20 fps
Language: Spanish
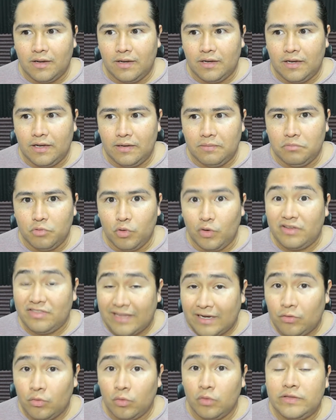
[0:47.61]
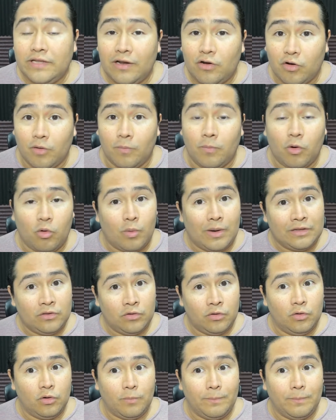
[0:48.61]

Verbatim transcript: eh, no es tan útil como cuando lo